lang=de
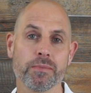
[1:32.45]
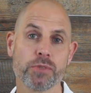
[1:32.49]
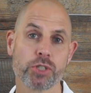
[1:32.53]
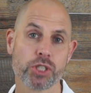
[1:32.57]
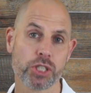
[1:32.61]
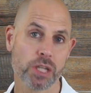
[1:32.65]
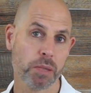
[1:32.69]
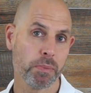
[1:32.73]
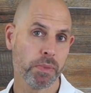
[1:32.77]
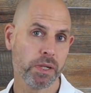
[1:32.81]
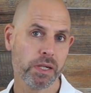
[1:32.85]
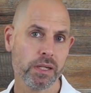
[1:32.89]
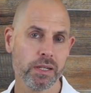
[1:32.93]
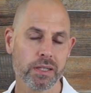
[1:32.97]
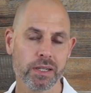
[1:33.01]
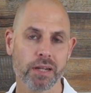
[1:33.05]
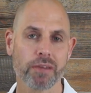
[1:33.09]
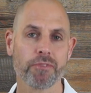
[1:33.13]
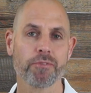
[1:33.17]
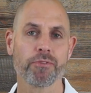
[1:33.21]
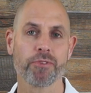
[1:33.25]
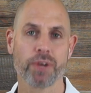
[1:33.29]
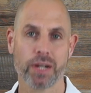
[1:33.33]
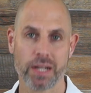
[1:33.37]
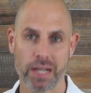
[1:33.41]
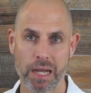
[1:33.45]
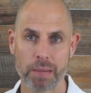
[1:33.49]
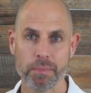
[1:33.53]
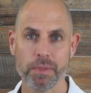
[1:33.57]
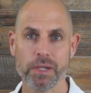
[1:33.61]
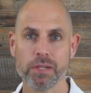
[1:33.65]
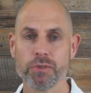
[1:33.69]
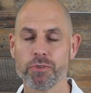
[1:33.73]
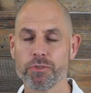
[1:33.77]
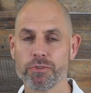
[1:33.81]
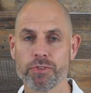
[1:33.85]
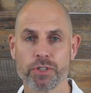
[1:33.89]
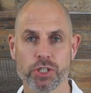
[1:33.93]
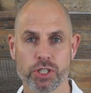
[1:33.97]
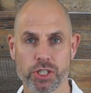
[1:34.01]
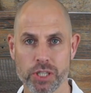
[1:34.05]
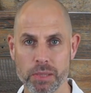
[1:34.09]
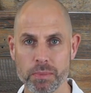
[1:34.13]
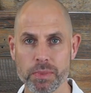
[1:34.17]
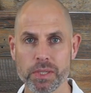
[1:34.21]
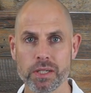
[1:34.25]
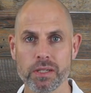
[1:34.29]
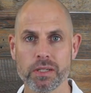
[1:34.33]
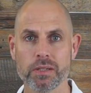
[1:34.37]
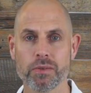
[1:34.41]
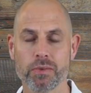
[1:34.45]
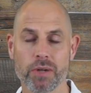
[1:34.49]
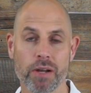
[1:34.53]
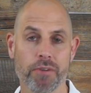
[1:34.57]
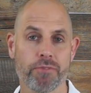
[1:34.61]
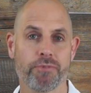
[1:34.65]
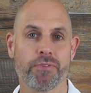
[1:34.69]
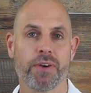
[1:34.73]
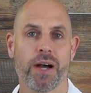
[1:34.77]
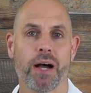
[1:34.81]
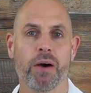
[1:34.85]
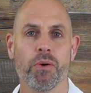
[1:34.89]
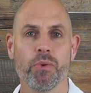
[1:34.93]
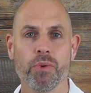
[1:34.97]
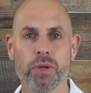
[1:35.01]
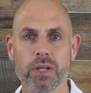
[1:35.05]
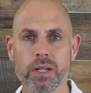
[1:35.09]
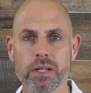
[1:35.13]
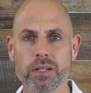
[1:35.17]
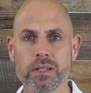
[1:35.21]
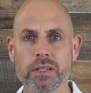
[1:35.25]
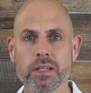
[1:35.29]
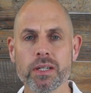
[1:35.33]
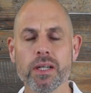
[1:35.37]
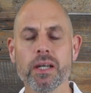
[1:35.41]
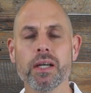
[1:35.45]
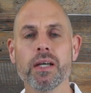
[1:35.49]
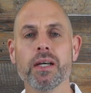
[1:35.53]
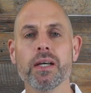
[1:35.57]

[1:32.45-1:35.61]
Schimmel, dann vergammeln und verschimmeln oder faulen